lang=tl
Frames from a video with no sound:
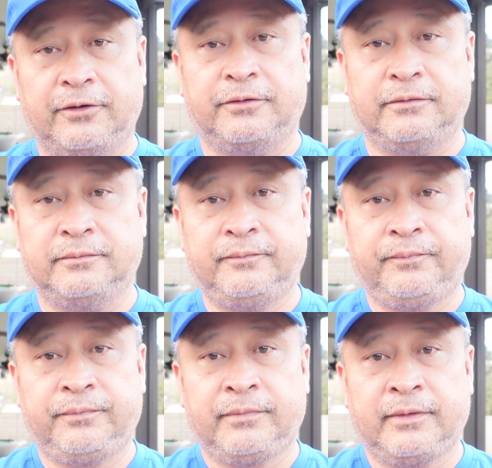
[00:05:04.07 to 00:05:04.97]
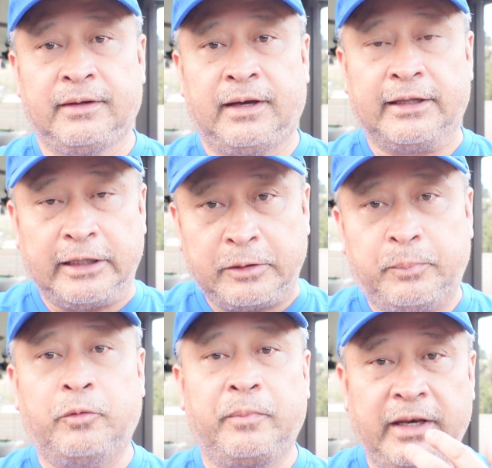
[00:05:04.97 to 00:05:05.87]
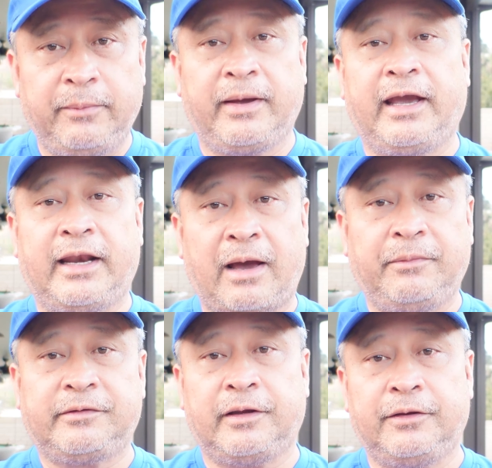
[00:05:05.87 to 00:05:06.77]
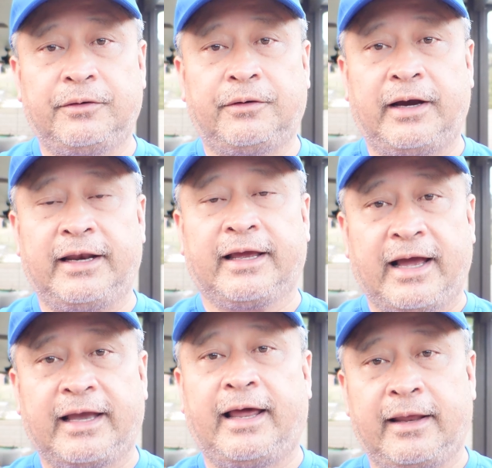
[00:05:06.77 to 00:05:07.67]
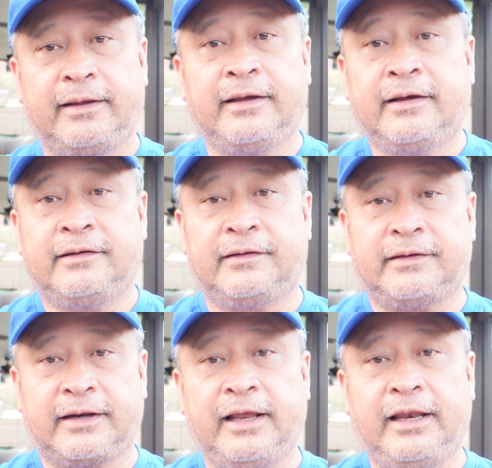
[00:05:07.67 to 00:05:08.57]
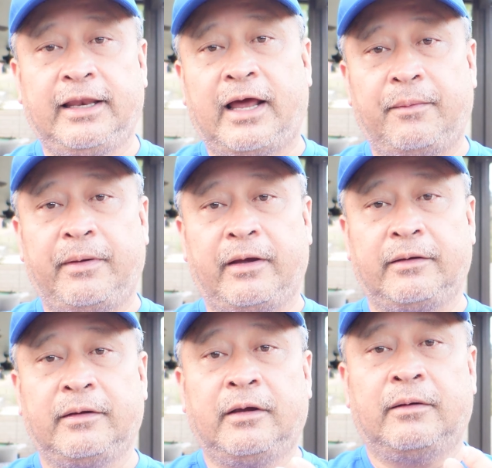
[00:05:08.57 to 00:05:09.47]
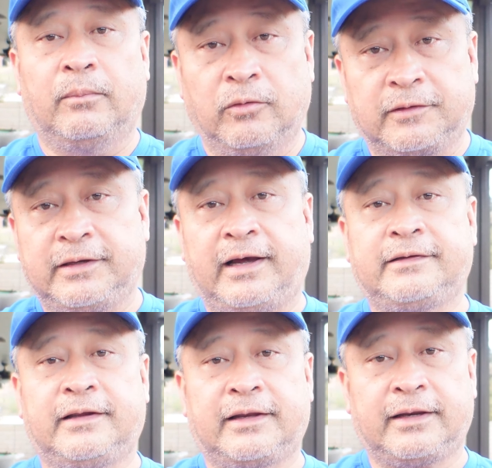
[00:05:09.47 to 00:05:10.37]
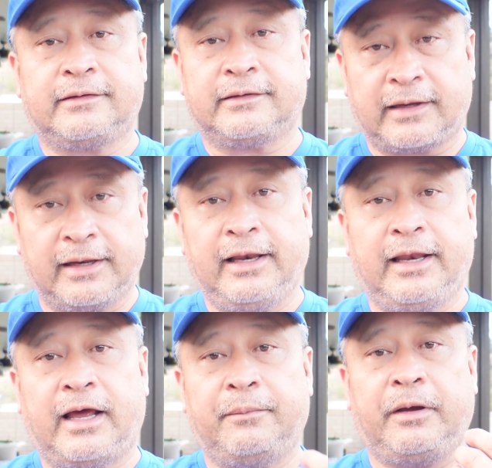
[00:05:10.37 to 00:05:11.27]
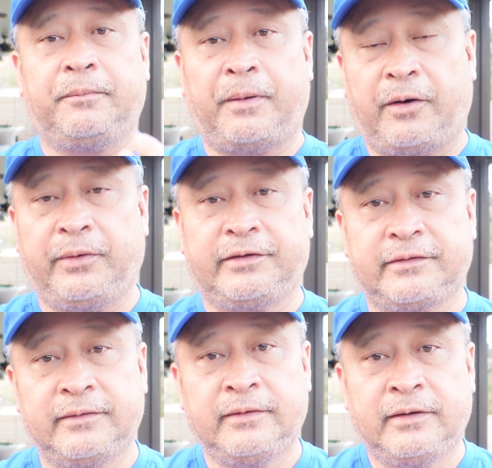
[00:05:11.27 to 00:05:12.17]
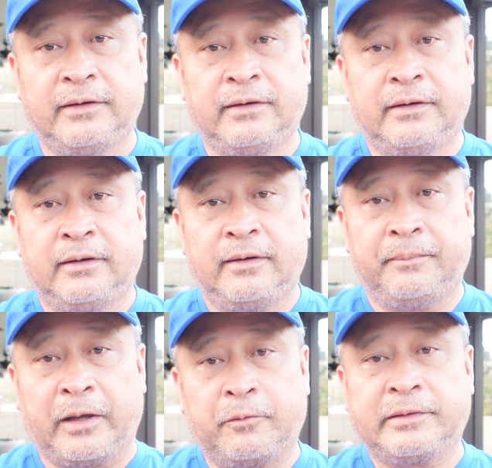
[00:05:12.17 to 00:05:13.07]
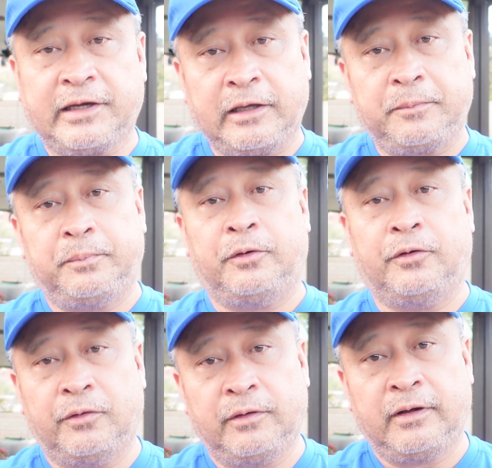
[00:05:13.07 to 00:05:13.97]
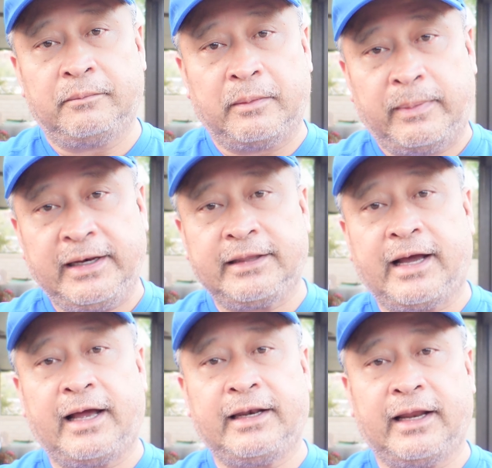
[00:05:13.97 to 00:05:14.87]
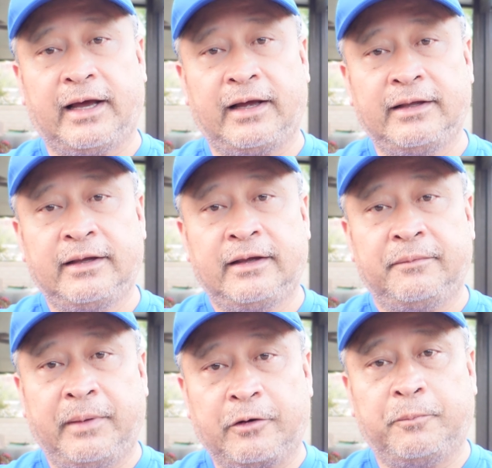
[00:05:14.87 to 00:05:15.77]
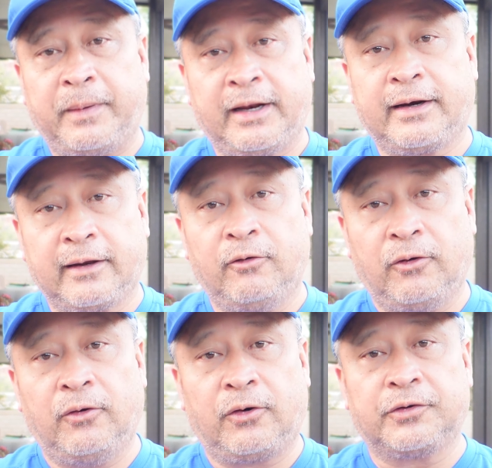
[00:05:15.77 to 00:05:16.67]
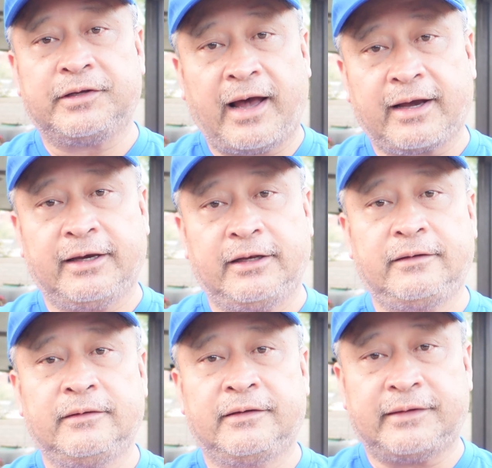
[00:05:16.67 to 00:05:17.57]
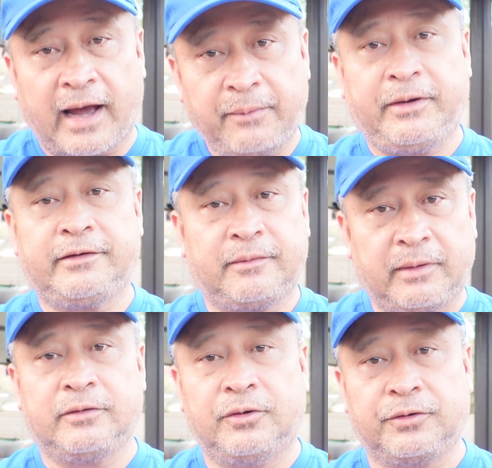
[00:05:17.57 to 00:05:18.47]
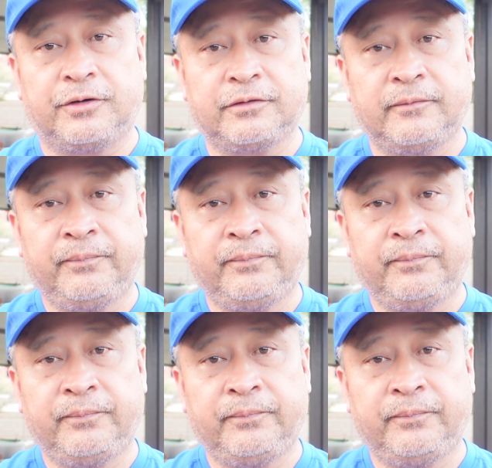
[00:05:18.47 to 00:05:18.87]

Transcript: yon. At ito pong binibigay namin sa inyo ay nanggagaling sa sarili naming bulsa, sa, sa sarili naming pawis. Pero masakit pong mabalitaan na meron pa lang ng lolo ko sa akin, sa amin, sa mga donors